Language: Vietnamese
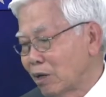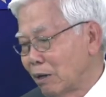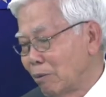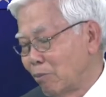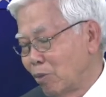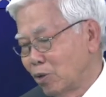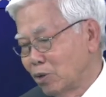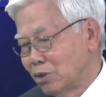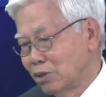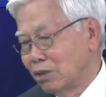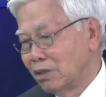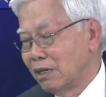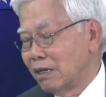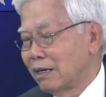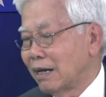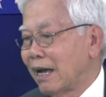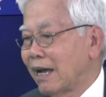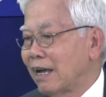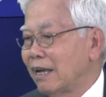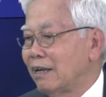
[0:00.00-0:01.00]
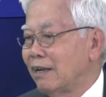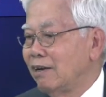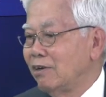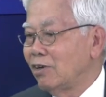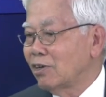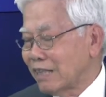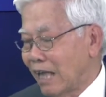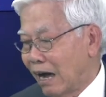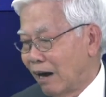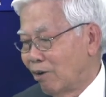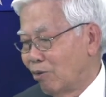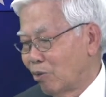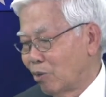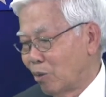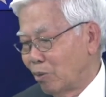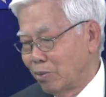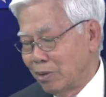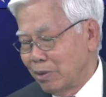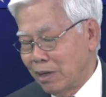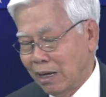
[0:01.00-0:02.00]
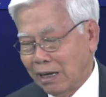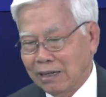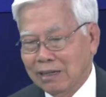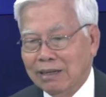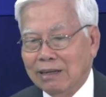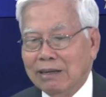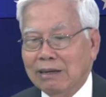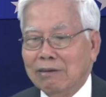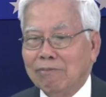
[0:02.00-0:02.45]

cái môi trường ngay như nước Tàu cũng vậy